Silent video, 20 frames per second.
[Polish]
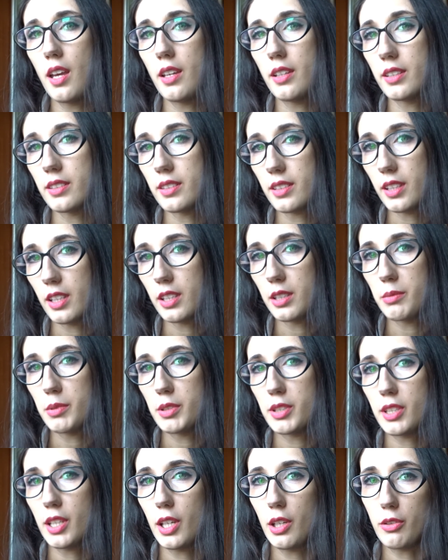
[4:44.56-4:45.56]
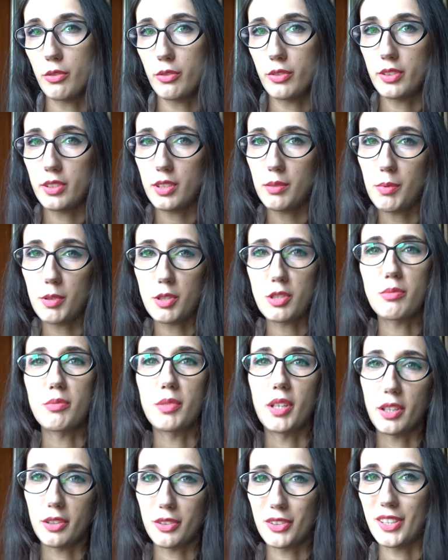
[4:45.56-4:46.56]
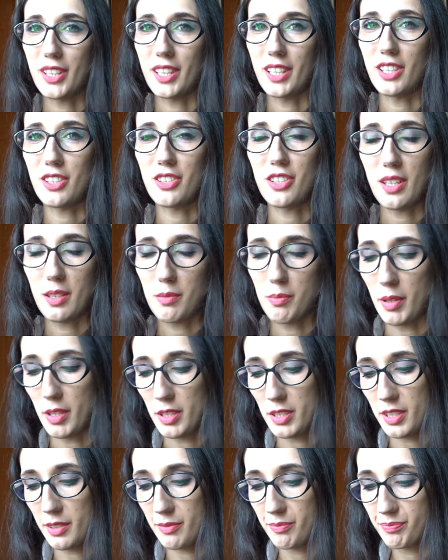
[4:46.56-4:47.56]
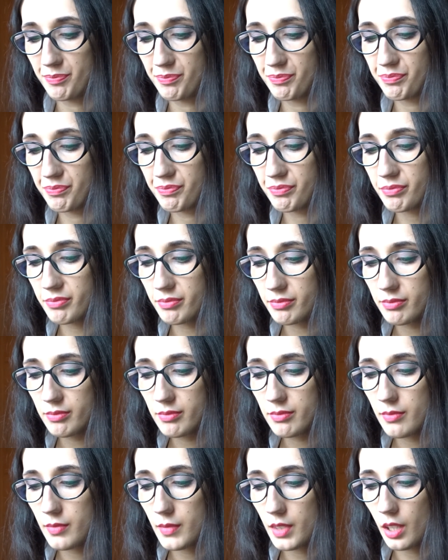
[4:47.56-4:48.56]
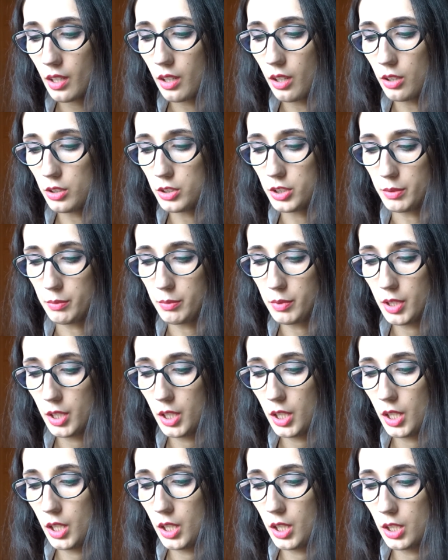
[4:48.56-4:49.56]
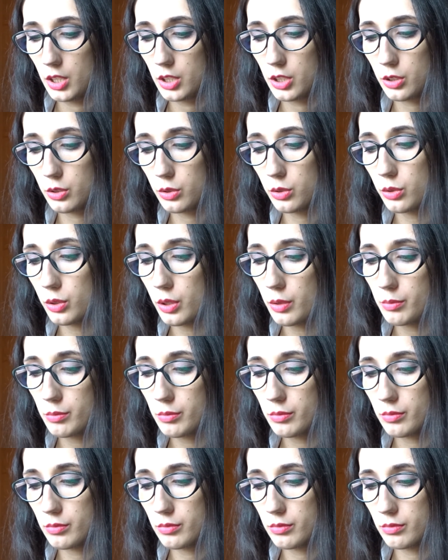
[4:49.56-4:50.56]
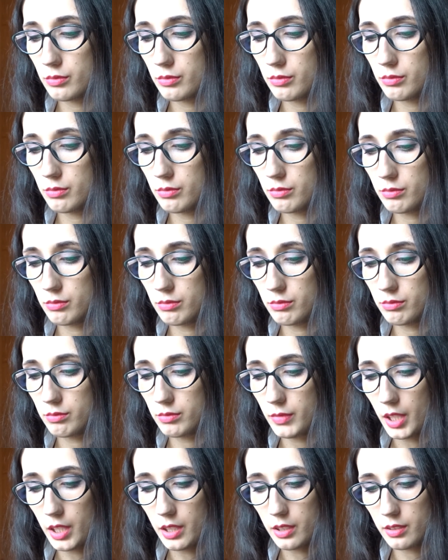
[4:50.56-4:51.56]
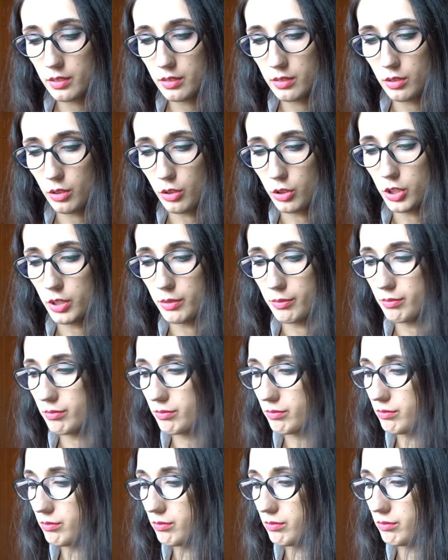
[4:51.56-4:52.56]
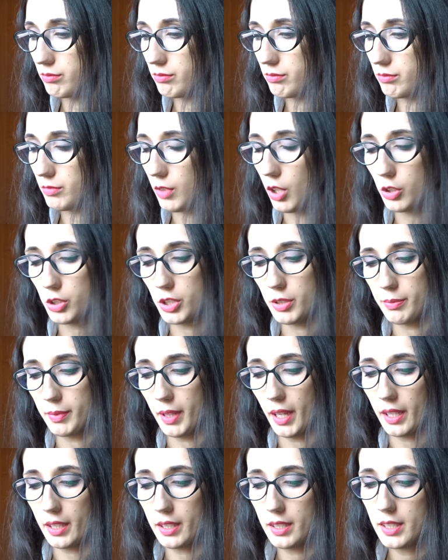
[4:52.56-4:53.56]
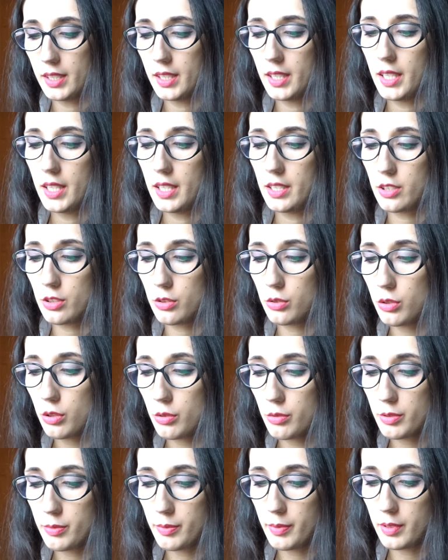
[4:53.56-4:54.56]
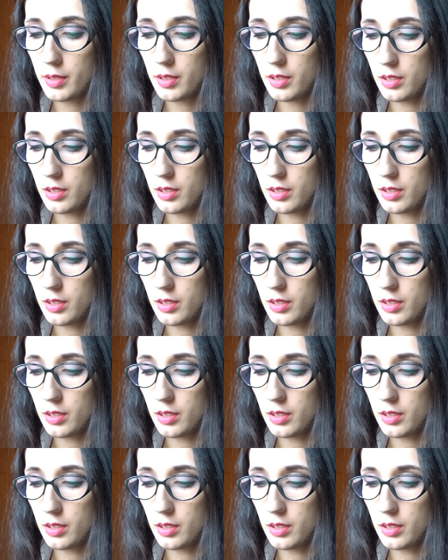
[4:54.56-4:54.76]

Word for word: języka niemieckiego i zobaczymy jak to za jakiś czas będzie. 8. Z którą... Mm, tak? 8. 8, tak. Z którą... Yy,